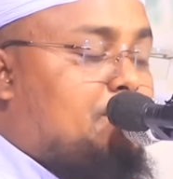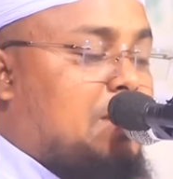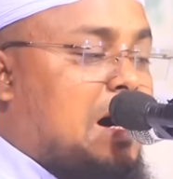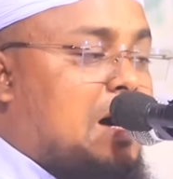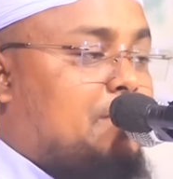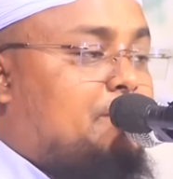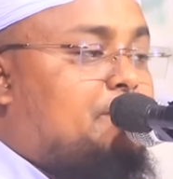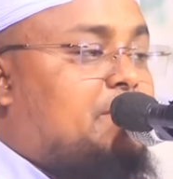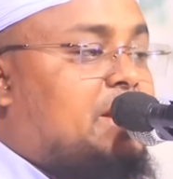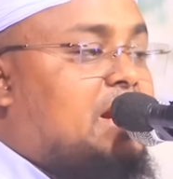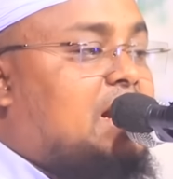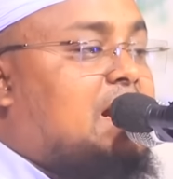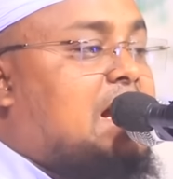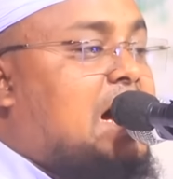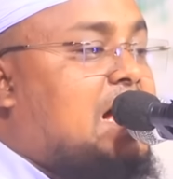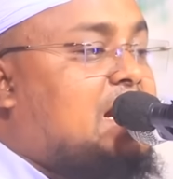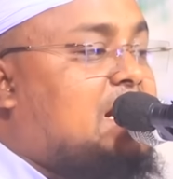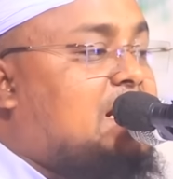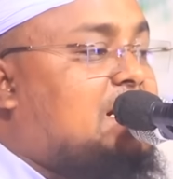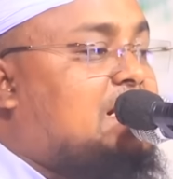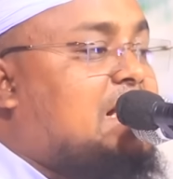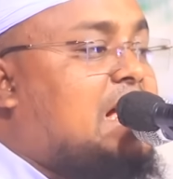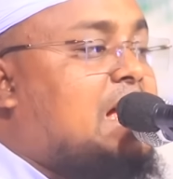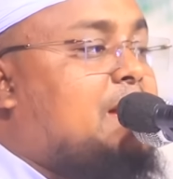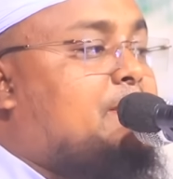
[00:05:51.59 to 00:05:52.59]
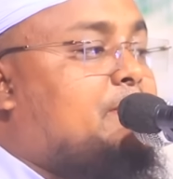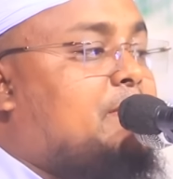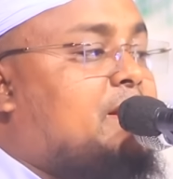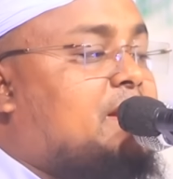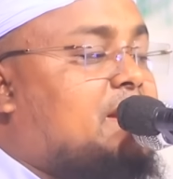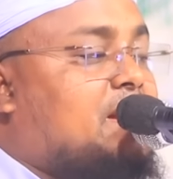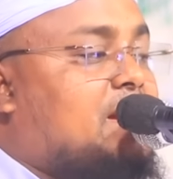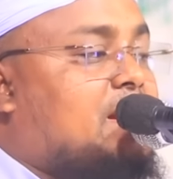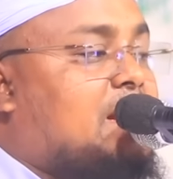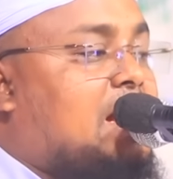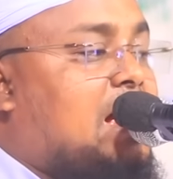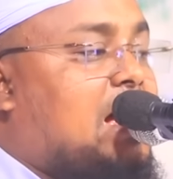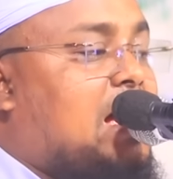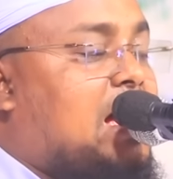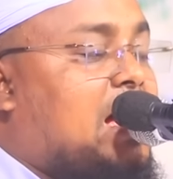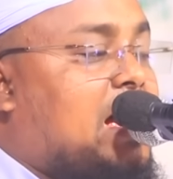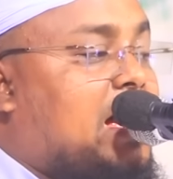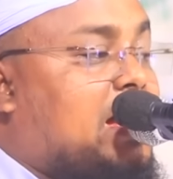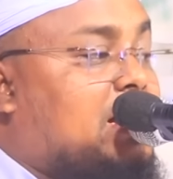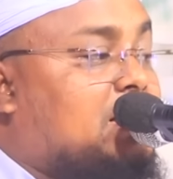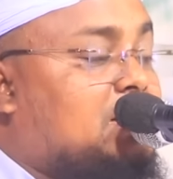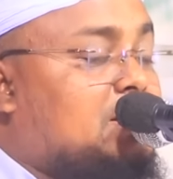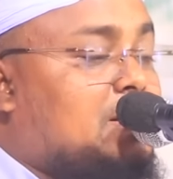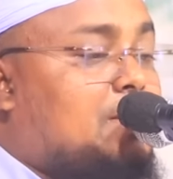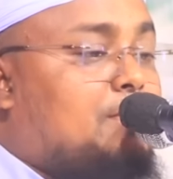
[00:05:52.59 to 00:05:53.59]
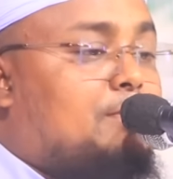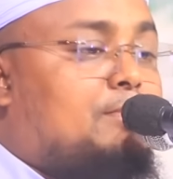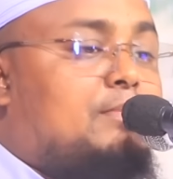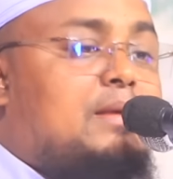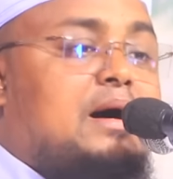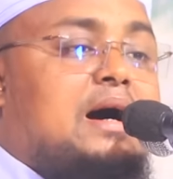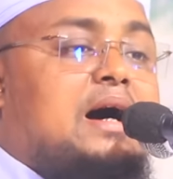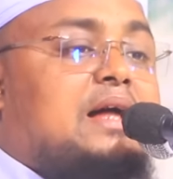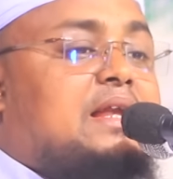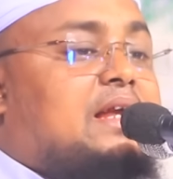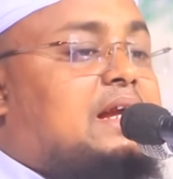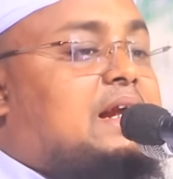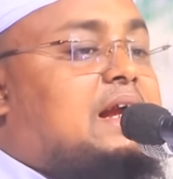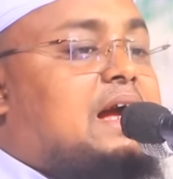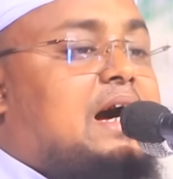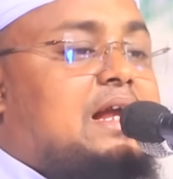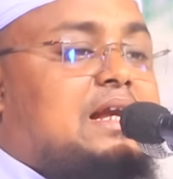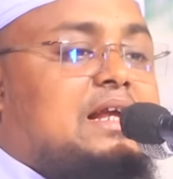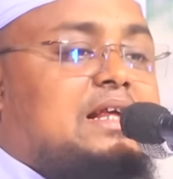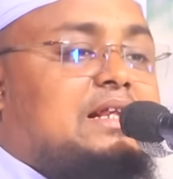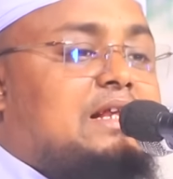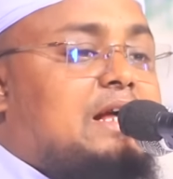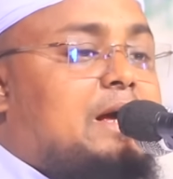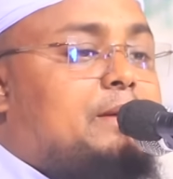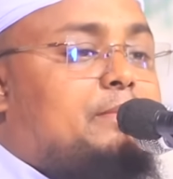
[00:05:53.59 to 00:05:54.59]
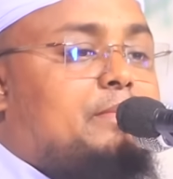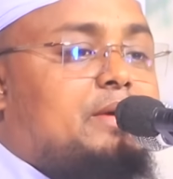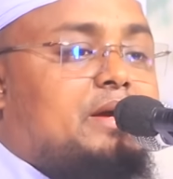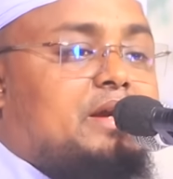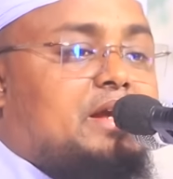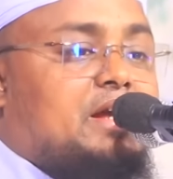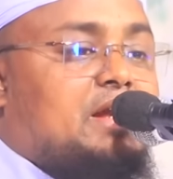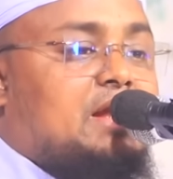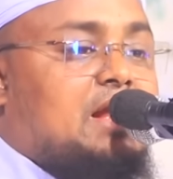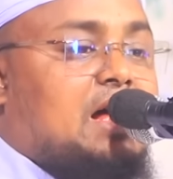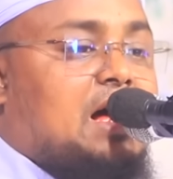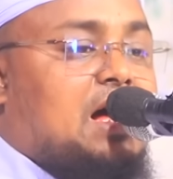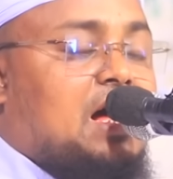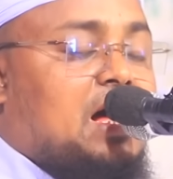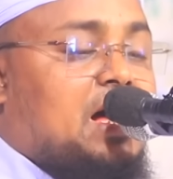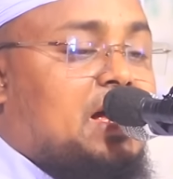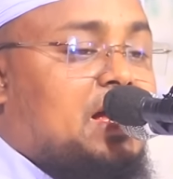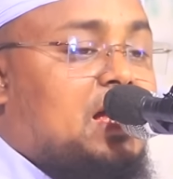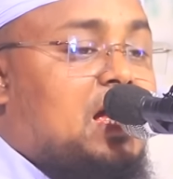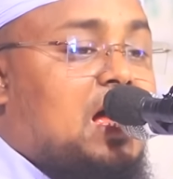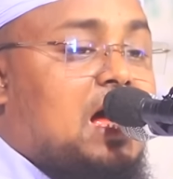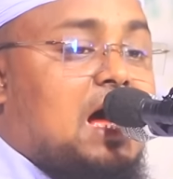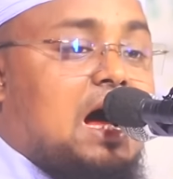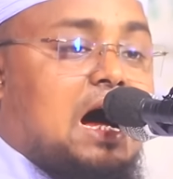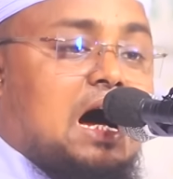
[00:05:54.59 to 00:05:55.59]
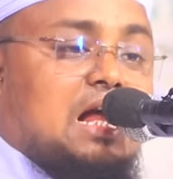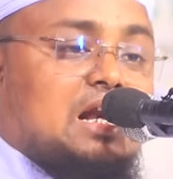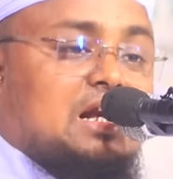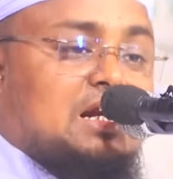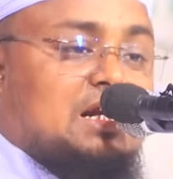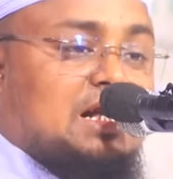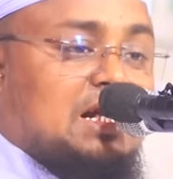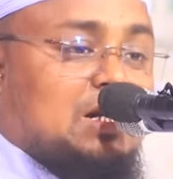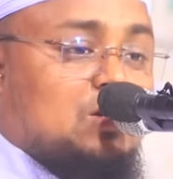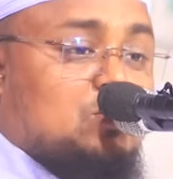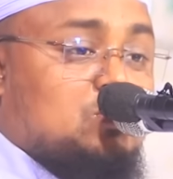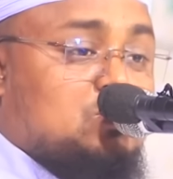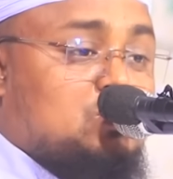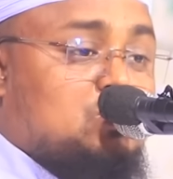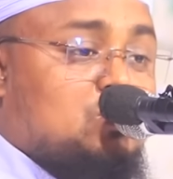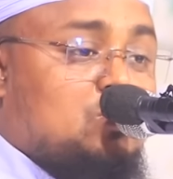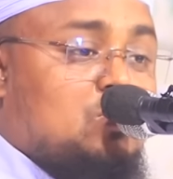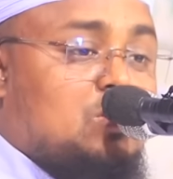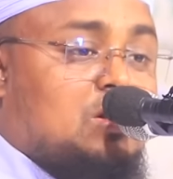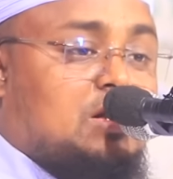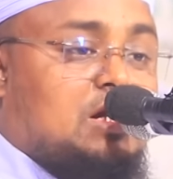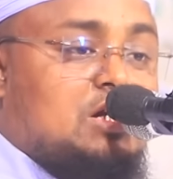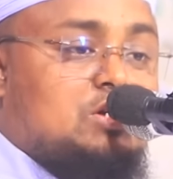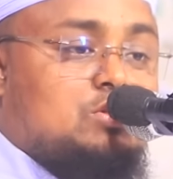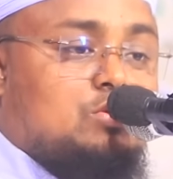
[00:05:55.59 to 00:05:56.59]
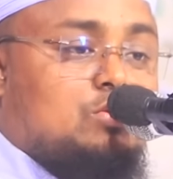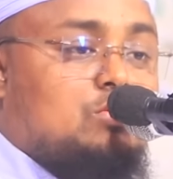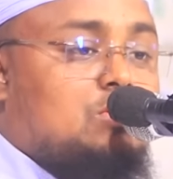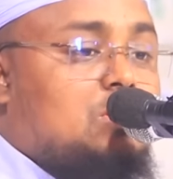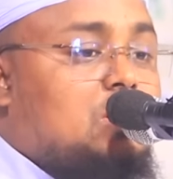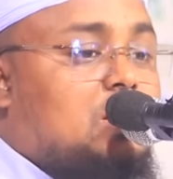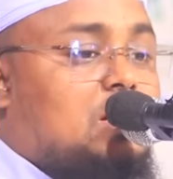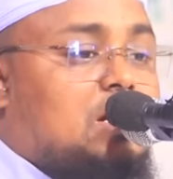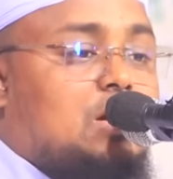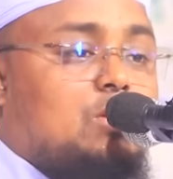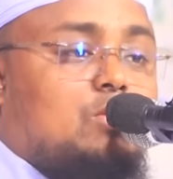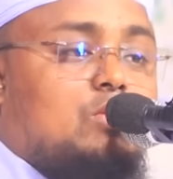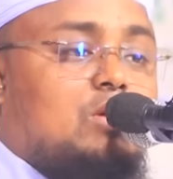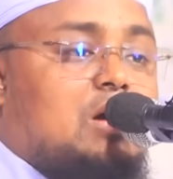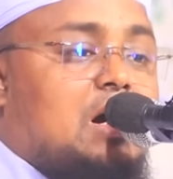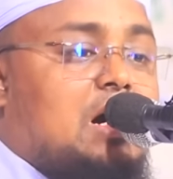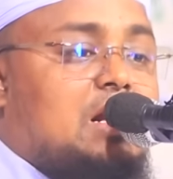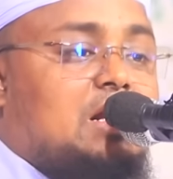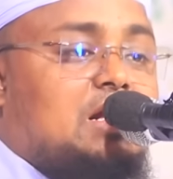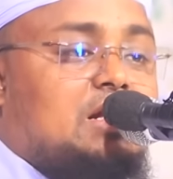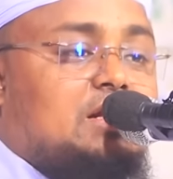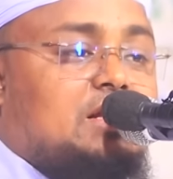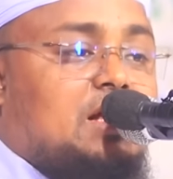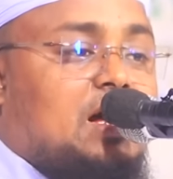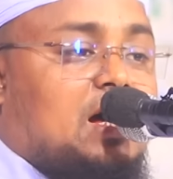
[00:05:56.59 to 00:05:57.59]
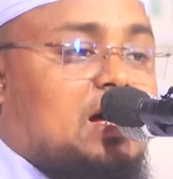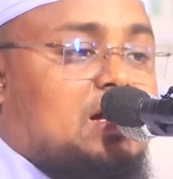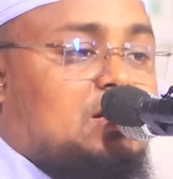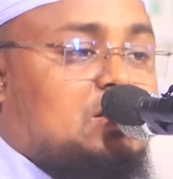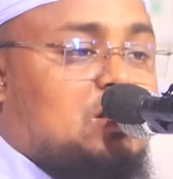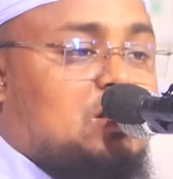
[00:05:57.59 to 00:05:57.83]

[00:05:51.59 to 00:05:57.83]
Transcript: বাপরে গালি দেয় মেনে নেয় মার গালি দেয় মেনে নেয় আল্লাহ রসুলকে যদি কেউ গালি দেয়